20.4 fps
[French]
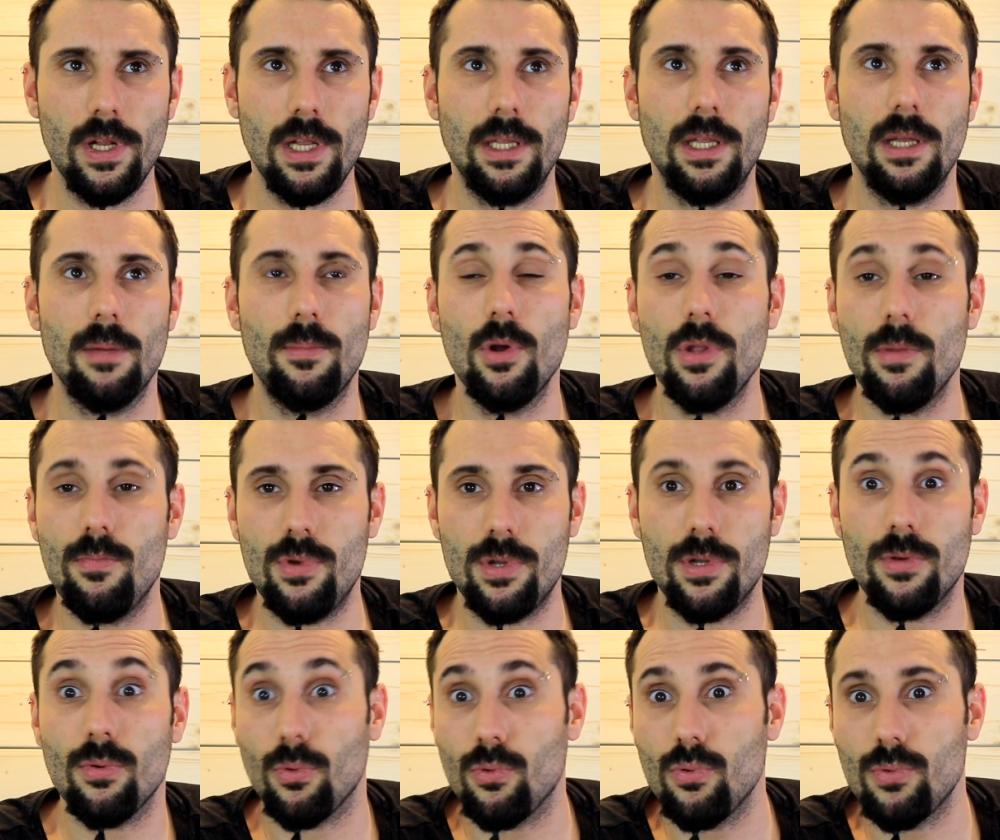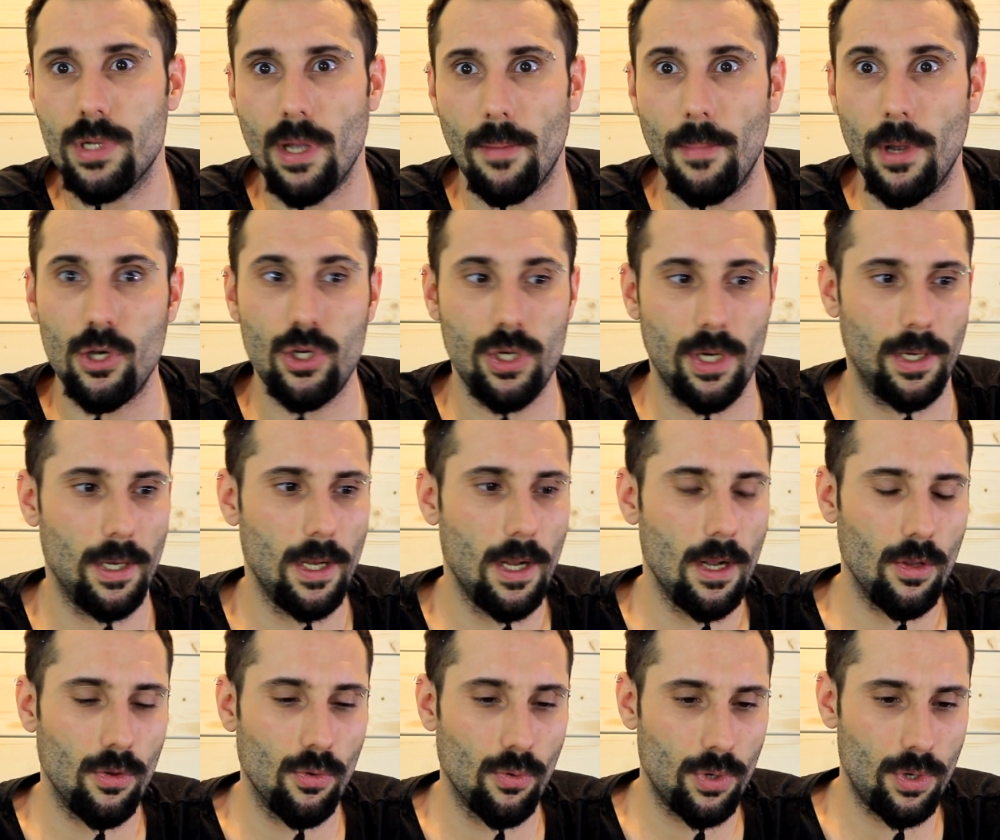l'idée bonne et puis surtout que ça marchait.
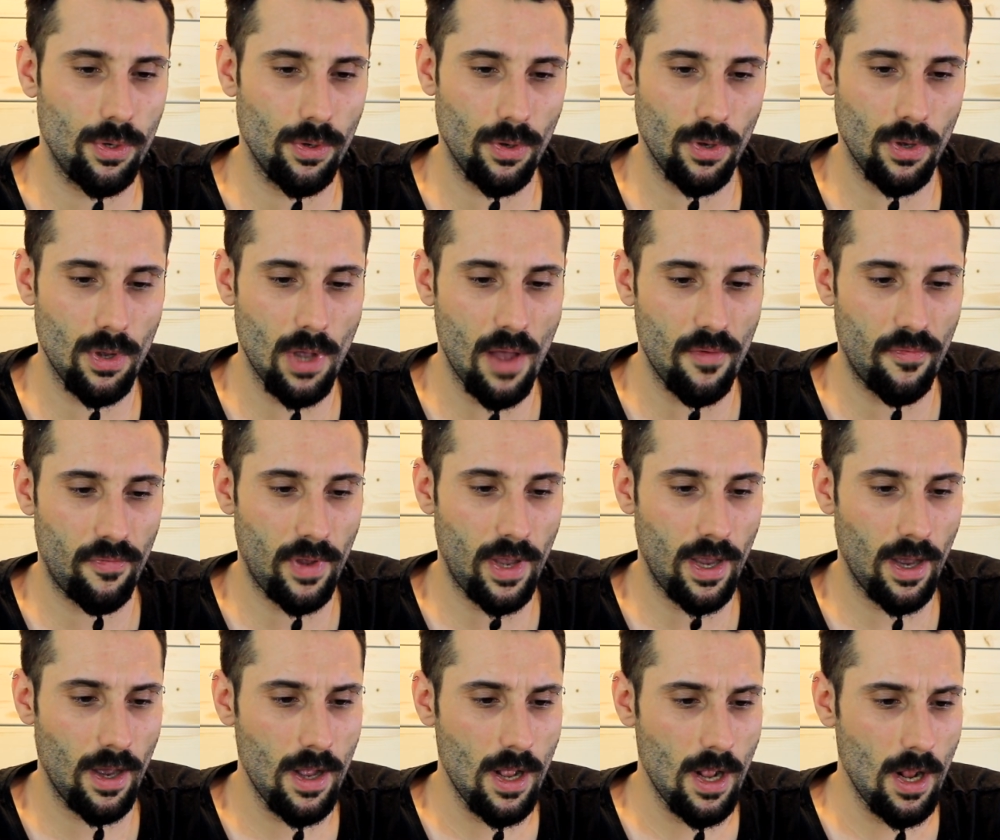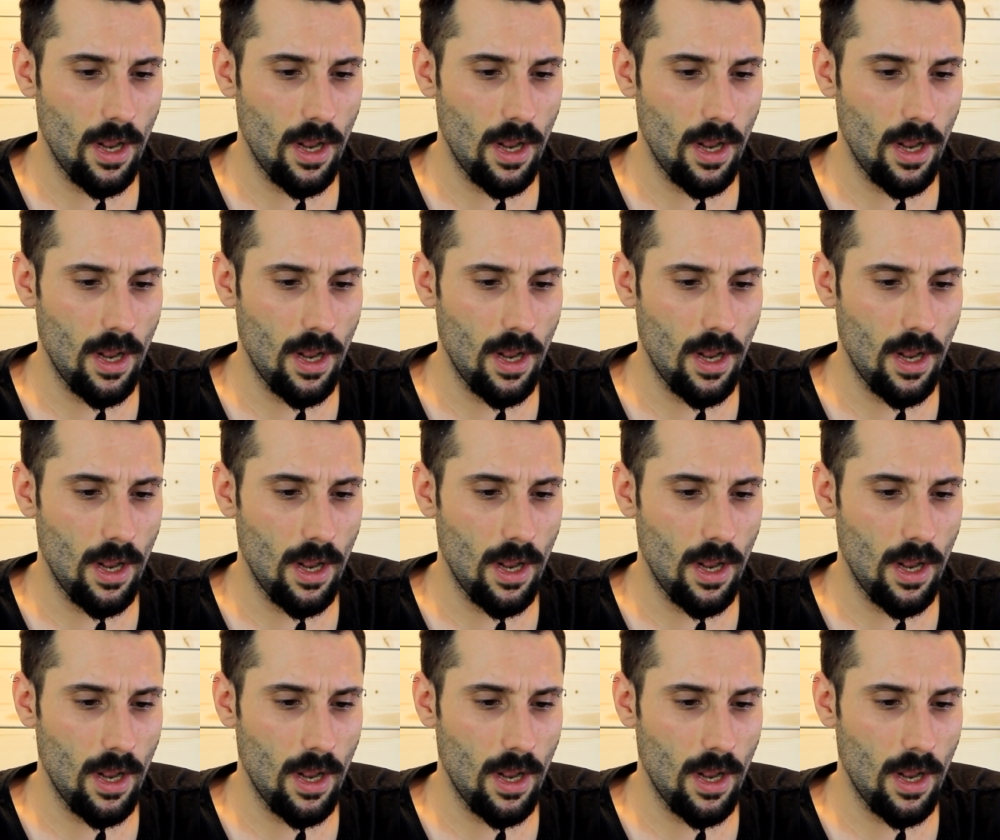Donc à faire.